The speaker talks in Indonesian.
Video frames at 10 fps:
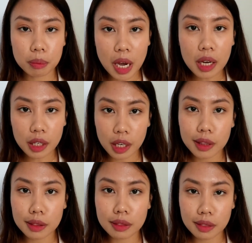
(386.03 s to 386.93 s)

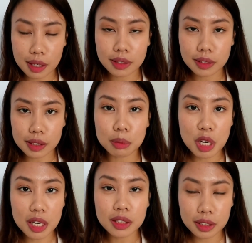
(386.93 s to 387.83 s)
pakai tas-tas
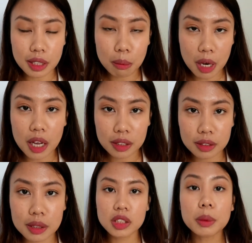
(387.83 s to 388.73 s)
bagasi tambahan
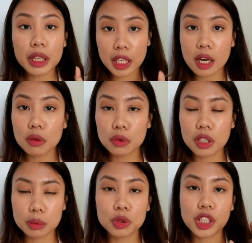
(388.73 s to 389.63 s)
seperti yang aku
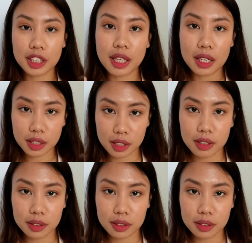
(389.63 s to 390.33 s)
udah sebutkan tadi